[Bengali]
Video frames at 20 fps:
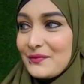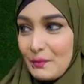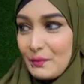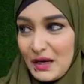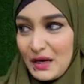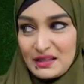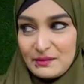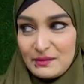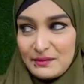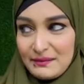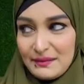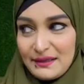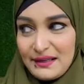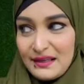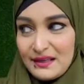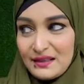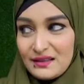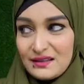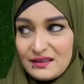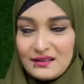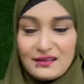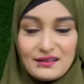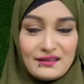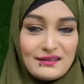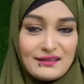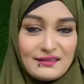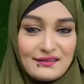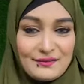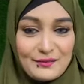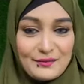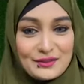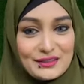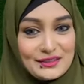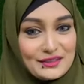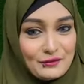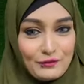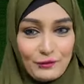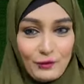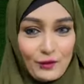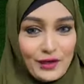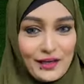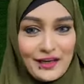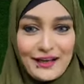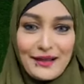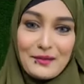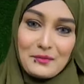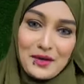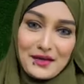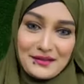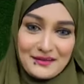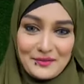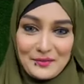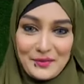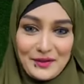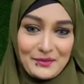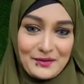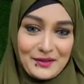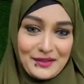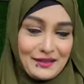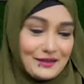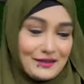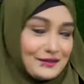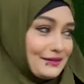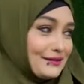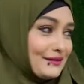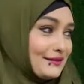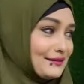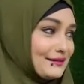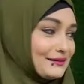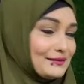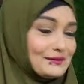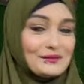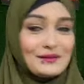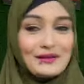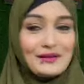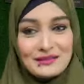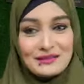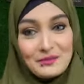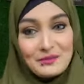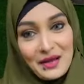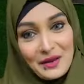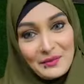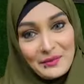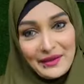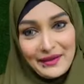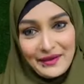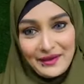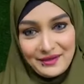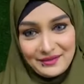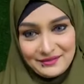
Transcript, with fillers: মারতে পারবে না বলতেছে ফোনে না মারতে পারবে না আচ্ছা মারবে